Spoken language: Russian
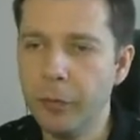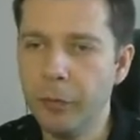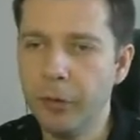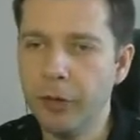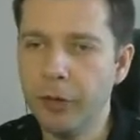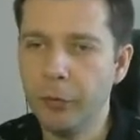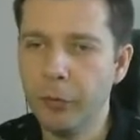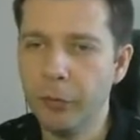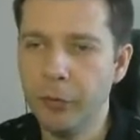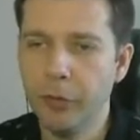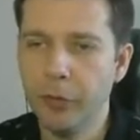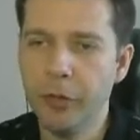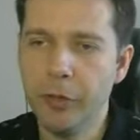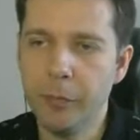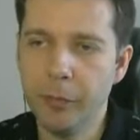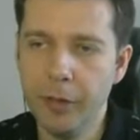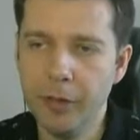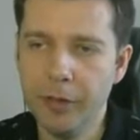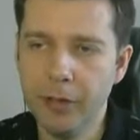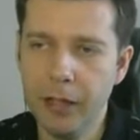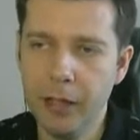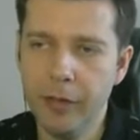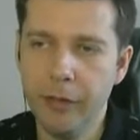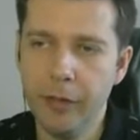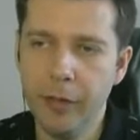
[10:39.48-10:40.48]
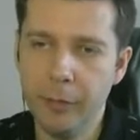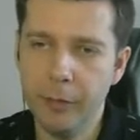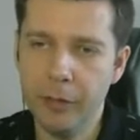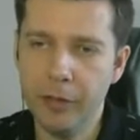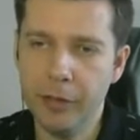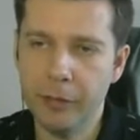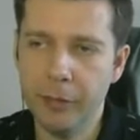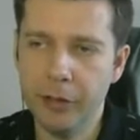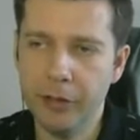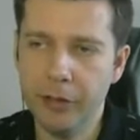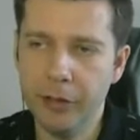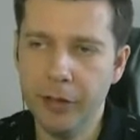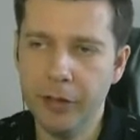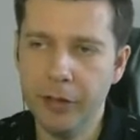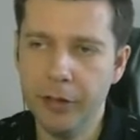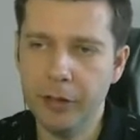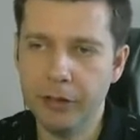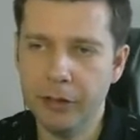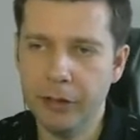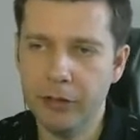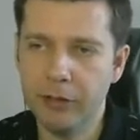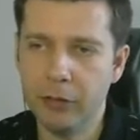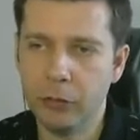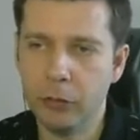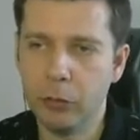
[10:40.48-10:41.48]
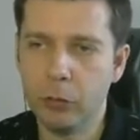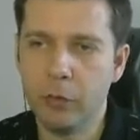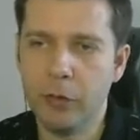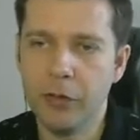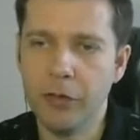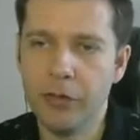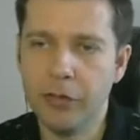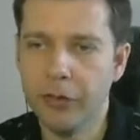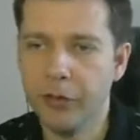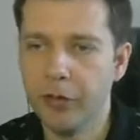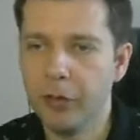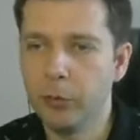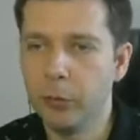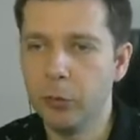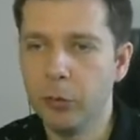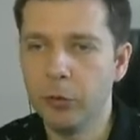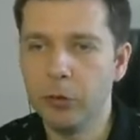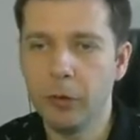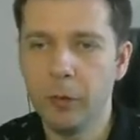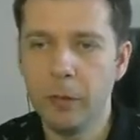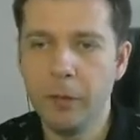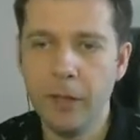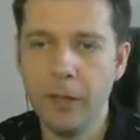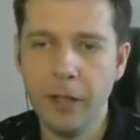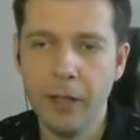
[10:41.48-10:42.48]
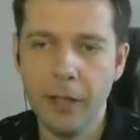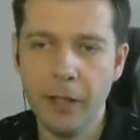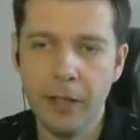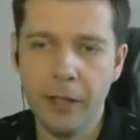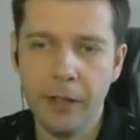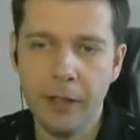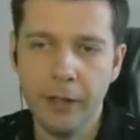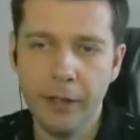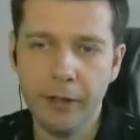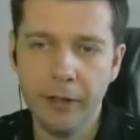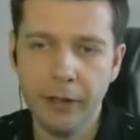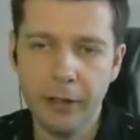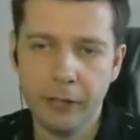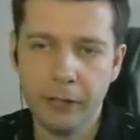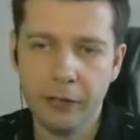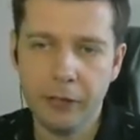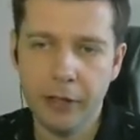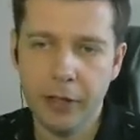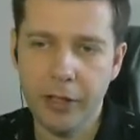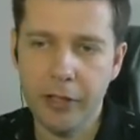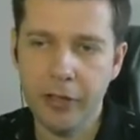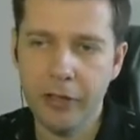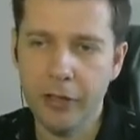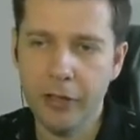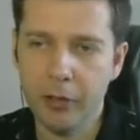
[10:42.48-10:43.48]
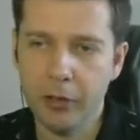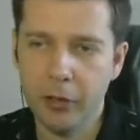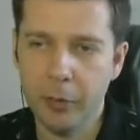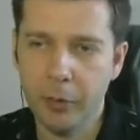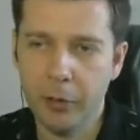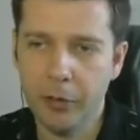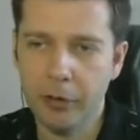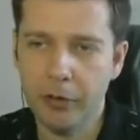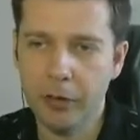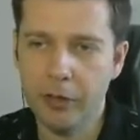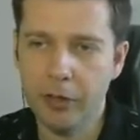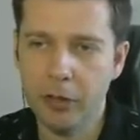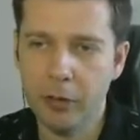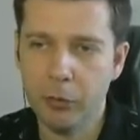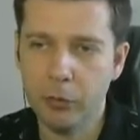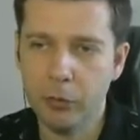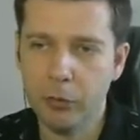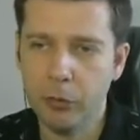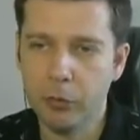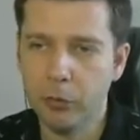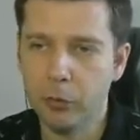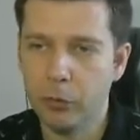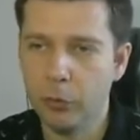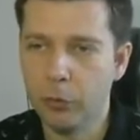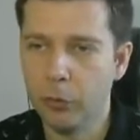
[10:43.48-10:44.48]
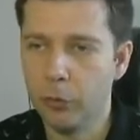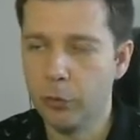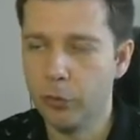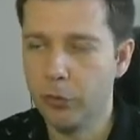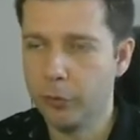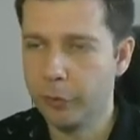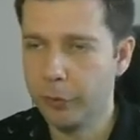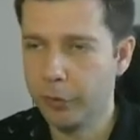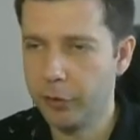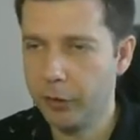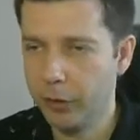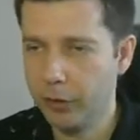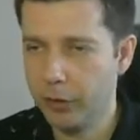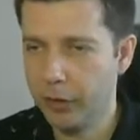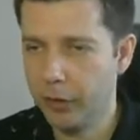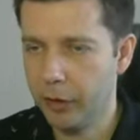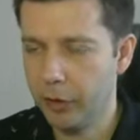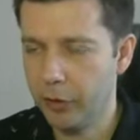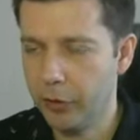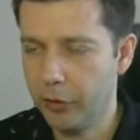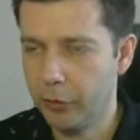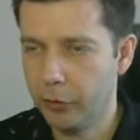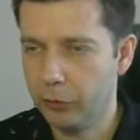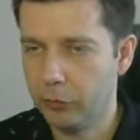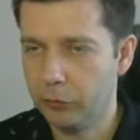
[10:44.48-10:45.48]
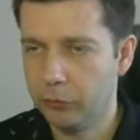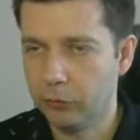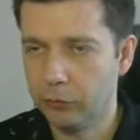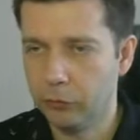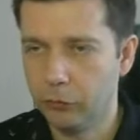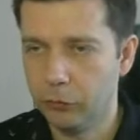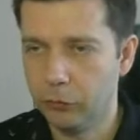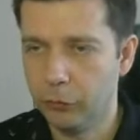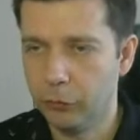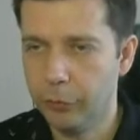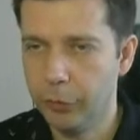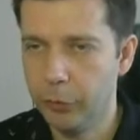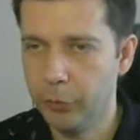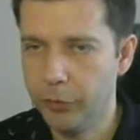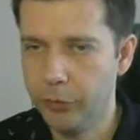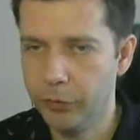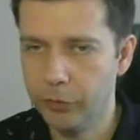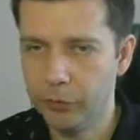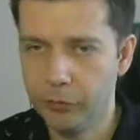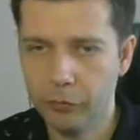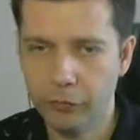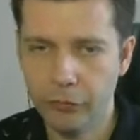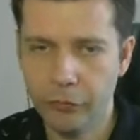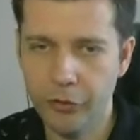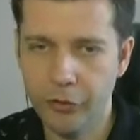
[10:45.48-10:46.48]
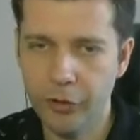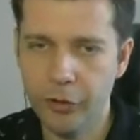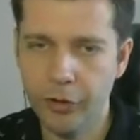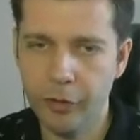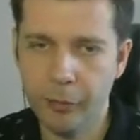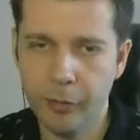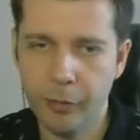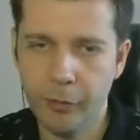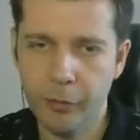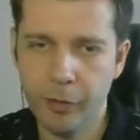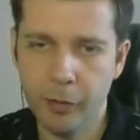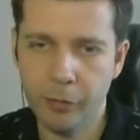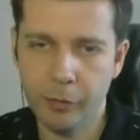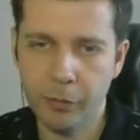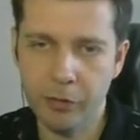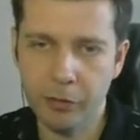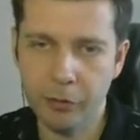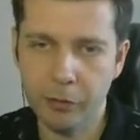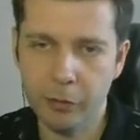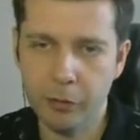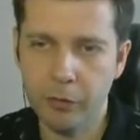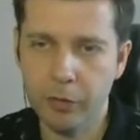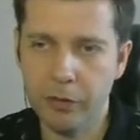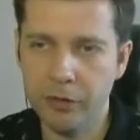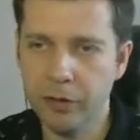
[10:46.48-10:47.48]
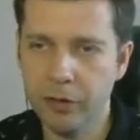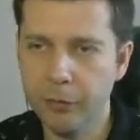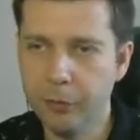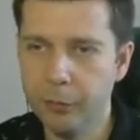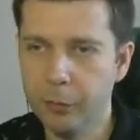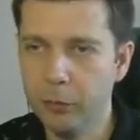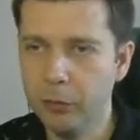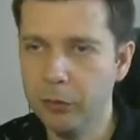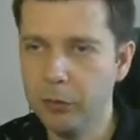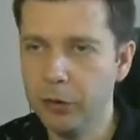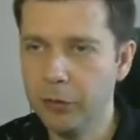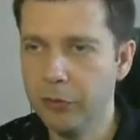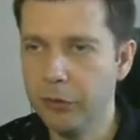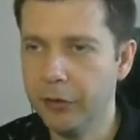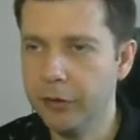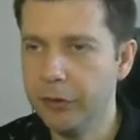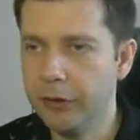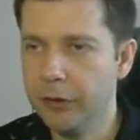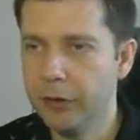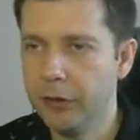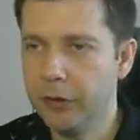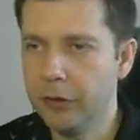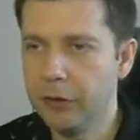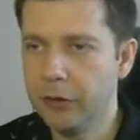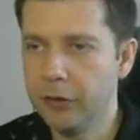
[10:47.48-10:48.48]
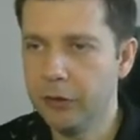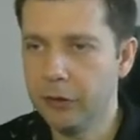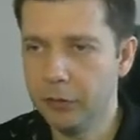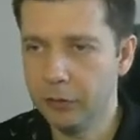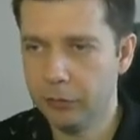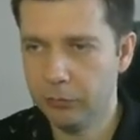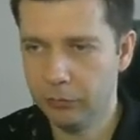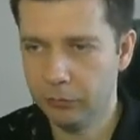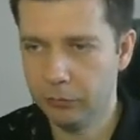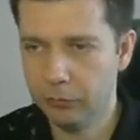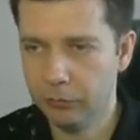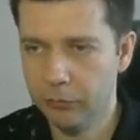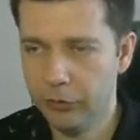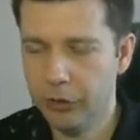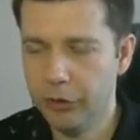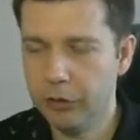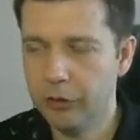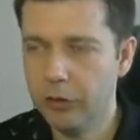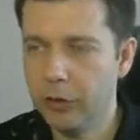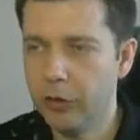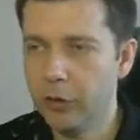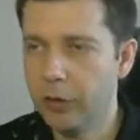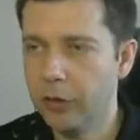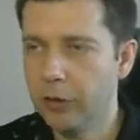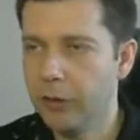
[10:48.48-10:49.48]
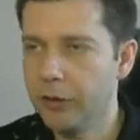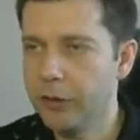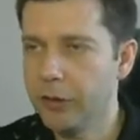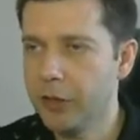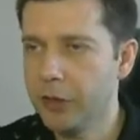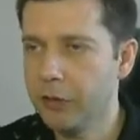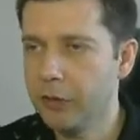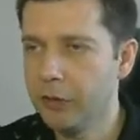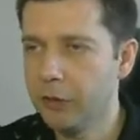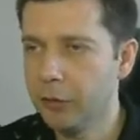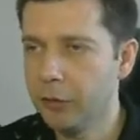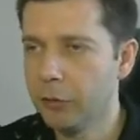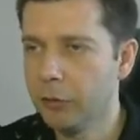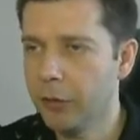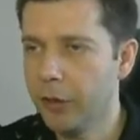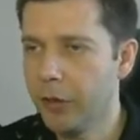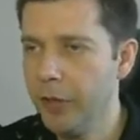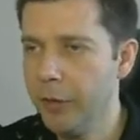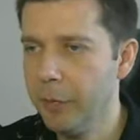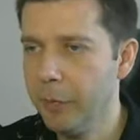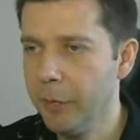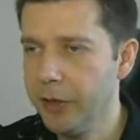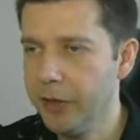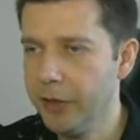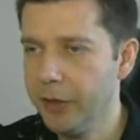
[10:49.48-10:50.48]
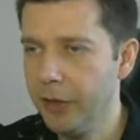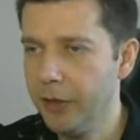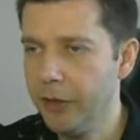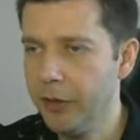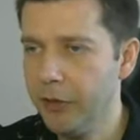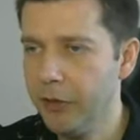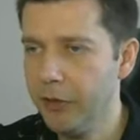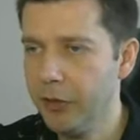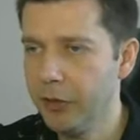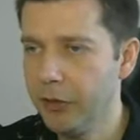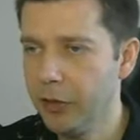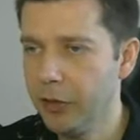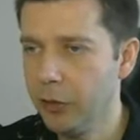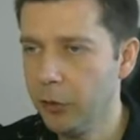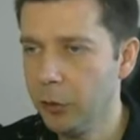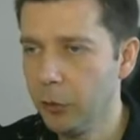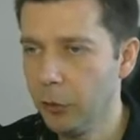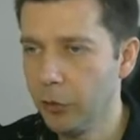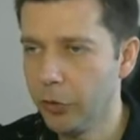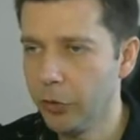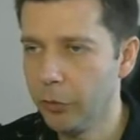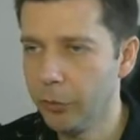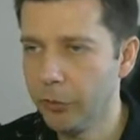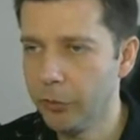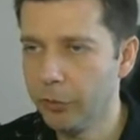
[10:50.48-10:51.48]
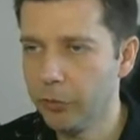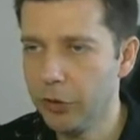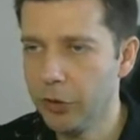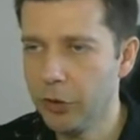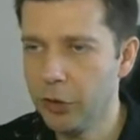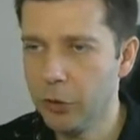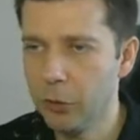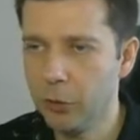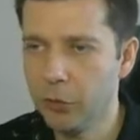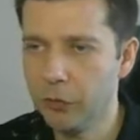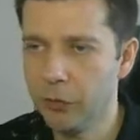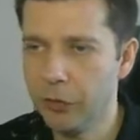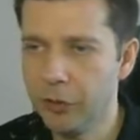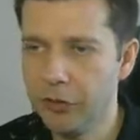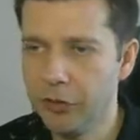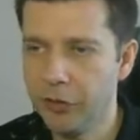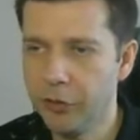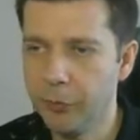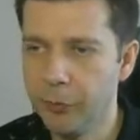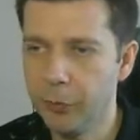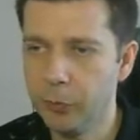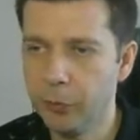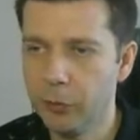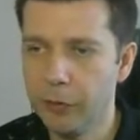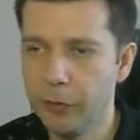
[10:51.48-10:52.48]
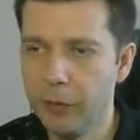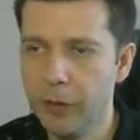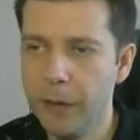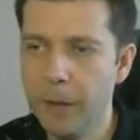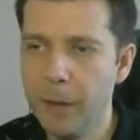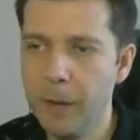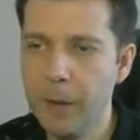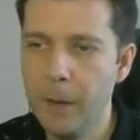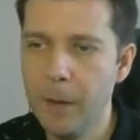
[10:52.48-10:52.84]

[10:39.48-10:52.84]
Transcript: Поэтому сегодня поставили, посмотрели, завтра он у вас заработал. Итак, вторая сделка по канадскому доллару тоже была хорошо. Плюс все они примерно по 120 пунктов, это сигнал канадского доллара. И последний сигнал тоже был на 120 пунктов